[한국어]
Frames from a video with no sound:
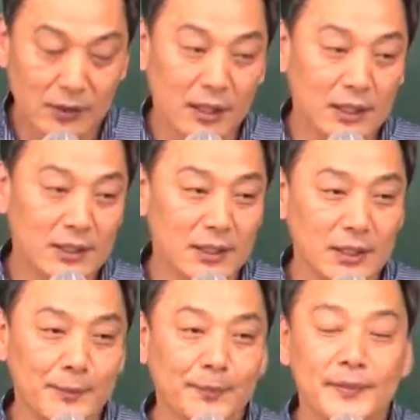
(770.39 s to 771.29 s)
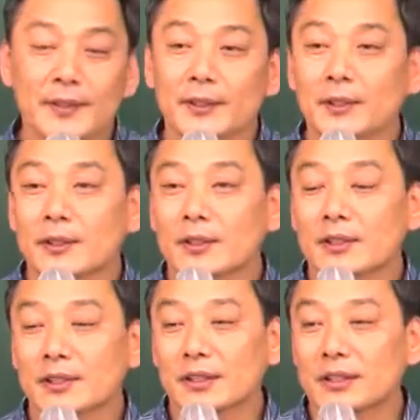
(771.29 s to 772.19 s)
그와 같이
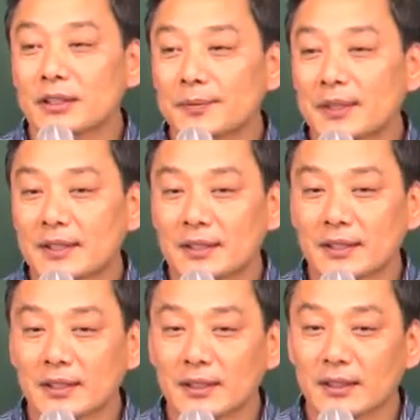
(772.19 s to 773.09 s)
서비스